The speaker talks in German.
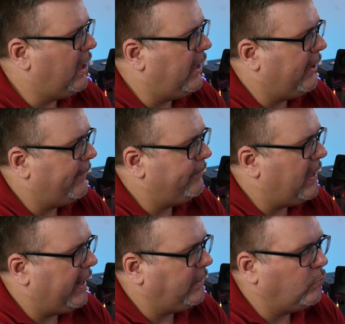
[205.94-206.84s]
Ähm,
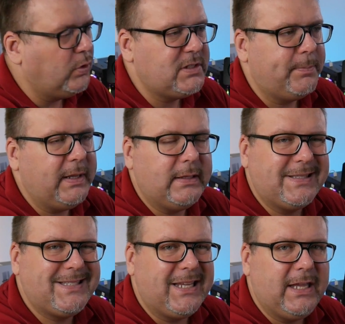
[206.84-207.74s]
ein
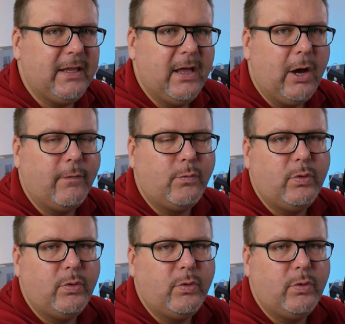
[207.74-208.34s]
USB-C auf